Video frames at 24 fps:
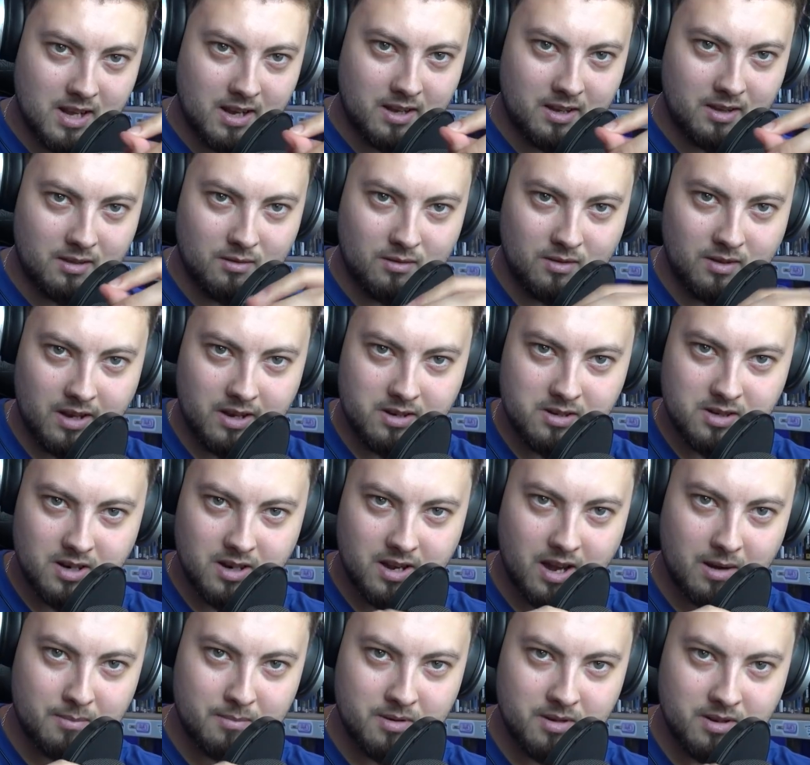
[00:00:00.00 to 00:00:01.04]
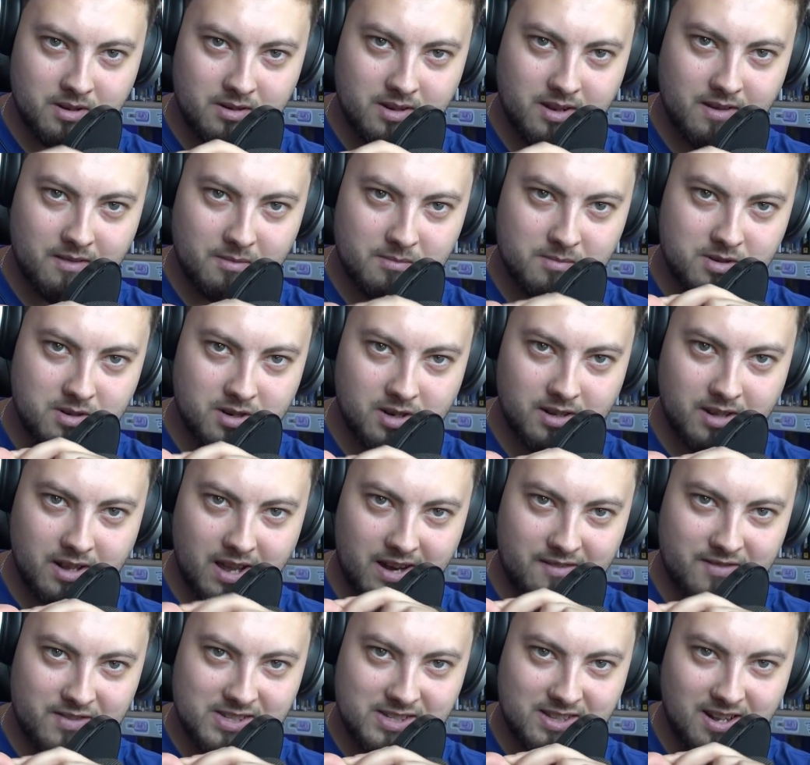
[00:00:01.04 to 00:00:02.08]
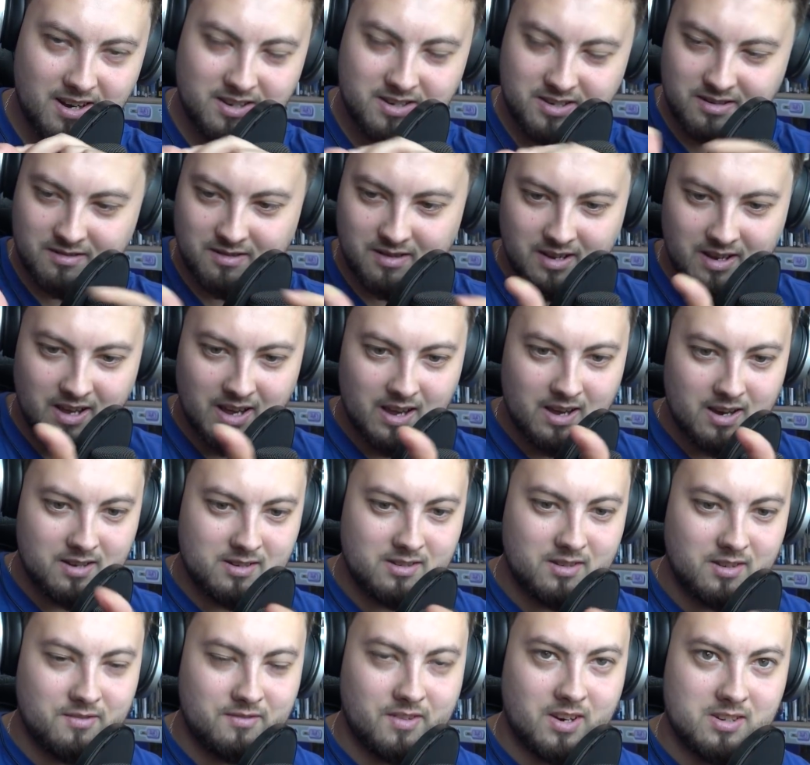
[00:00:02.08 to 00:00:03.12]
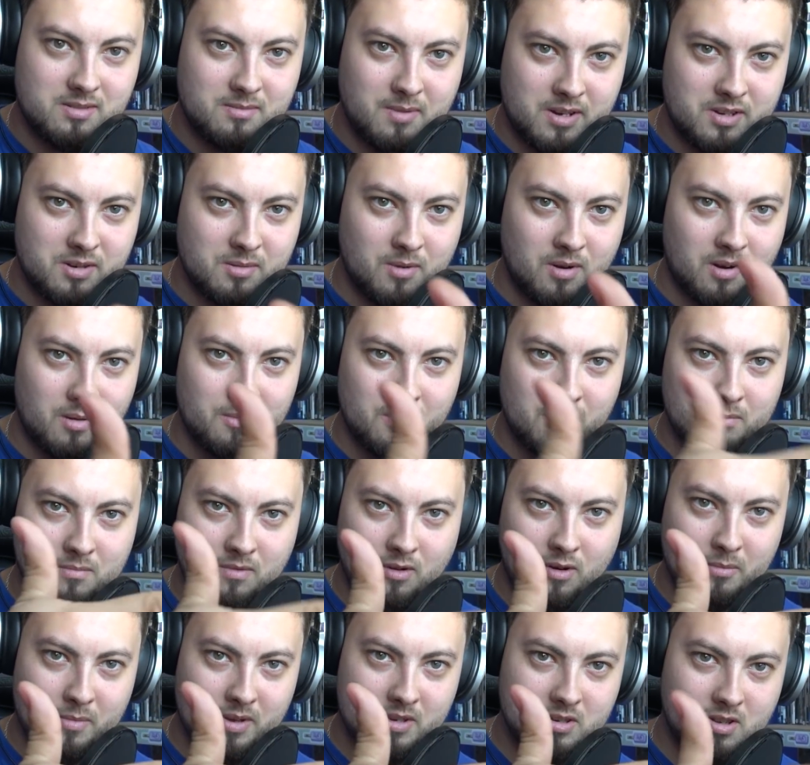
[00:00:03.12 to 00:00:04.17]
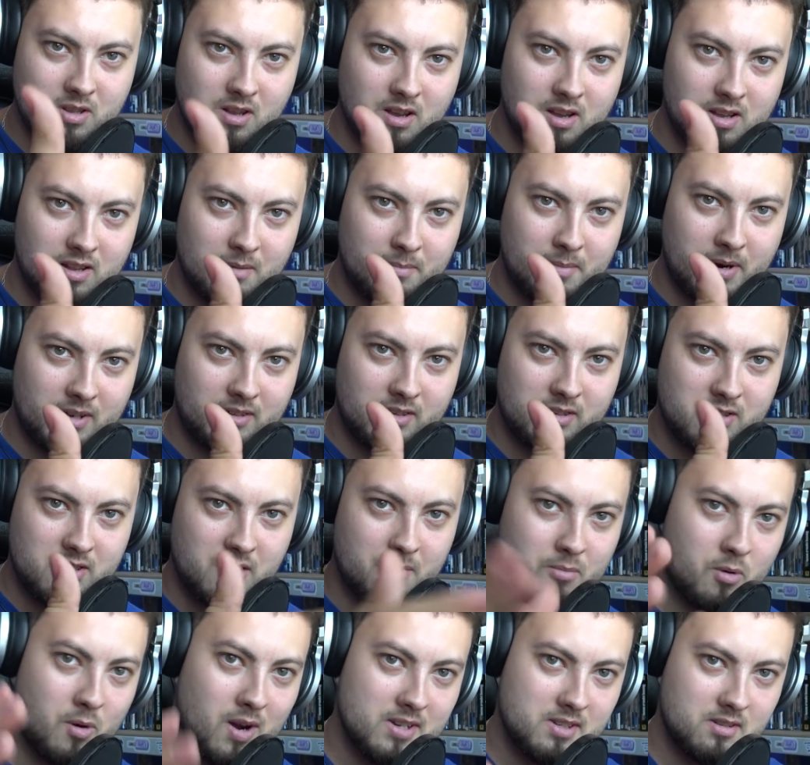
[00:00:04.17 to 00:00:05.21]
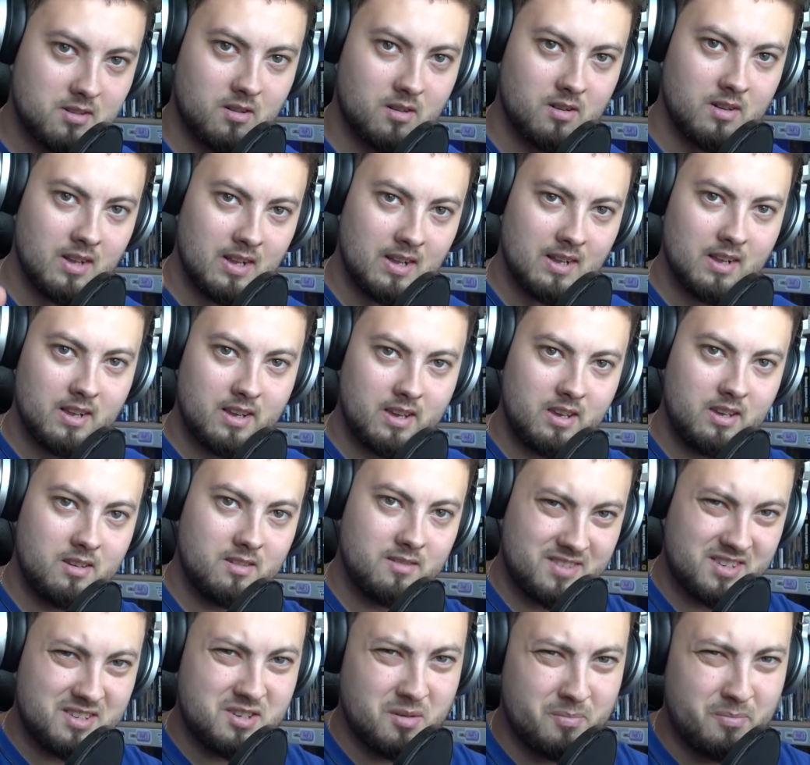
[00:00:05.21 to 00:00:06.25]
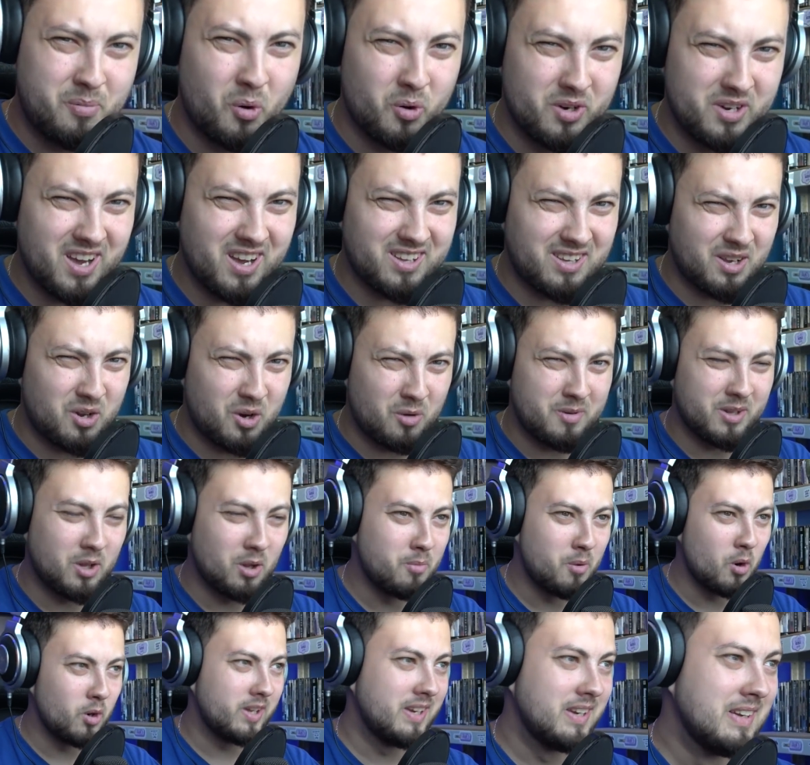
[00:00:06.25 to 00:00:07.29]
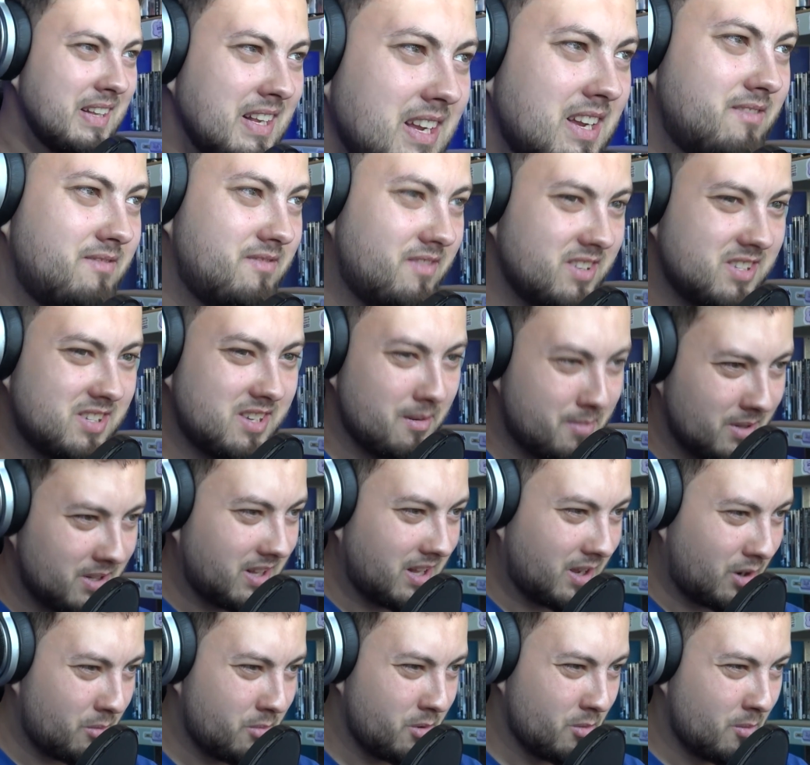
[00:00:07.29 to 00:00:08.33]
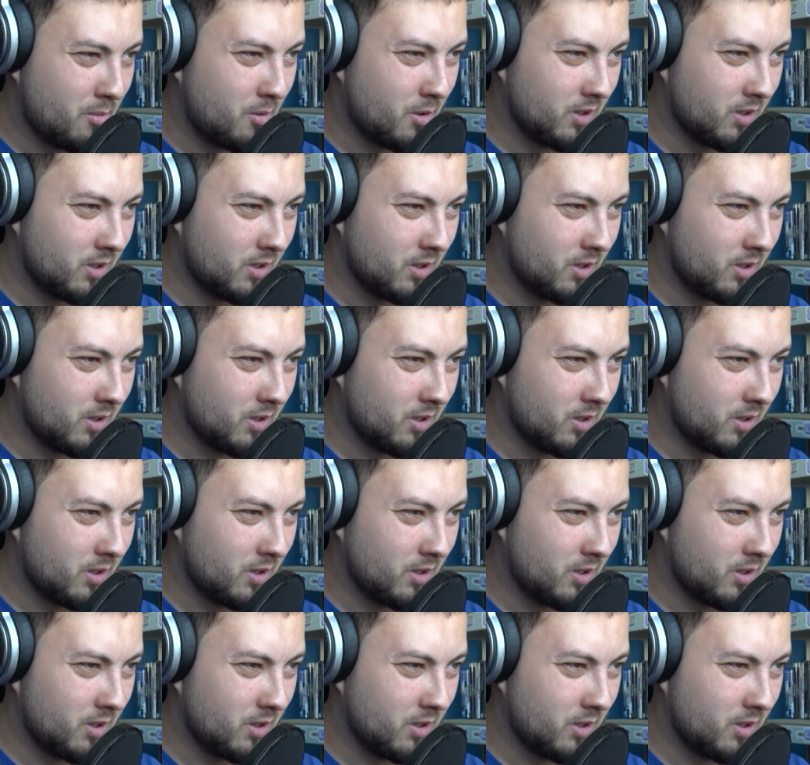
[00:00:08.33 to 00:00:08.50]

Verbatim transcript: taki tutaj, że jakby, nie wiem, czy się nerwy straciły, czy coś, w każdym razie mogę go mieć na, na praktycznie płasko i w sensie boli, jak tak robię, to boli, więc nie będę tak robił, bo